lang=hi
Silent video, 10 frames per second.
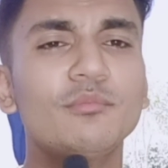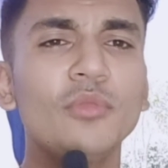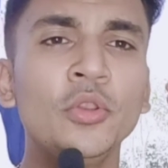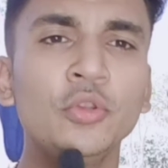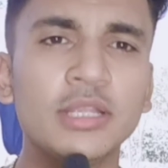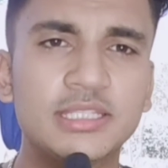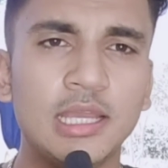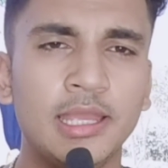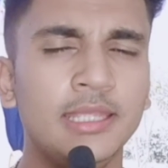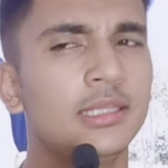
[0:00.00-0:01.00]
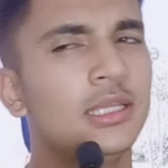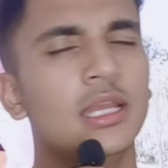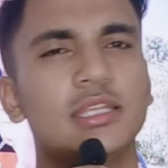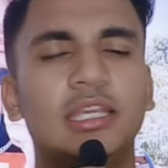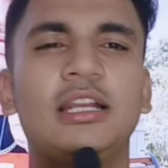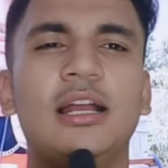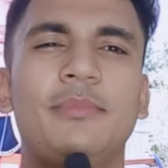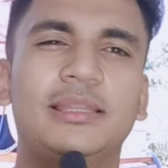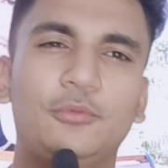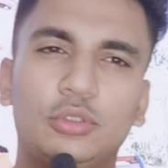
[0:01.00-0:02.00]
सो so, अच्छा है जिनका
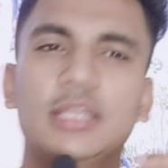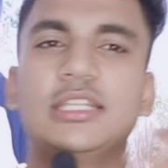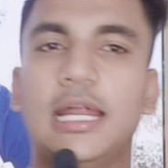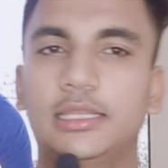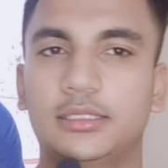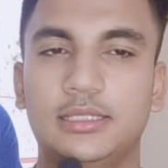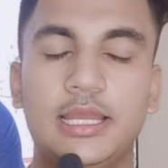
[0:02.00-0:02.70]
मतलब टोटल चार तक का